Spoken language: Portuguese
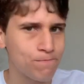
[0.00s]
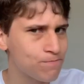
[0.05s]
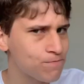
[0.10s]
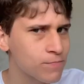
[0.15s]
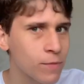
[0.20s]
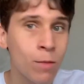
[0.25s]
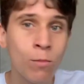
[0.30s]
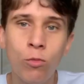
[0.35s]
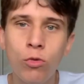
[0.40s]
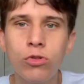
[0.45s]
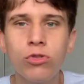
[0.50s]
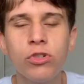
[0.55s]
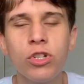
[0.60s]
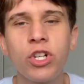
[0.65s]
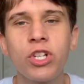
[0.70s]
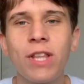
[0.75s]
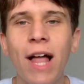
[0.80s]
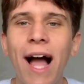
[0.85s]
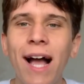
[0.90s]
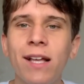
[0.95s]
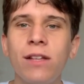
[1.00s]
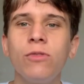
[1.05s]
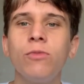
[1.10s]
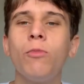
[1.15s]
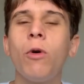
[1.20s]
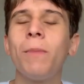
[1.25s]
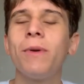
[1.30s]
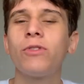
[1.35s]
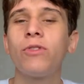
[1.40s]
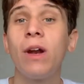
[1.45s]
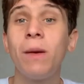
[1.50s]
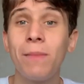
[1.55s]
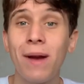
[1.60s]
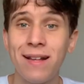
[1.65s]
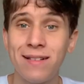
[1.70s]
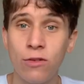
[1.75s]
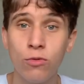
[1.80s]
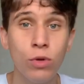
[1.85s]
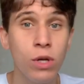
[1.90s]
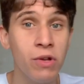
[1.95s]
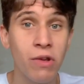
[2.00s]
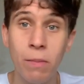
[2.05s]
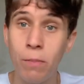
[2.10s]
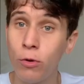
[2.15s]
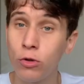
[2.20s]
muito destaque no momento da eliminação do Liverpool,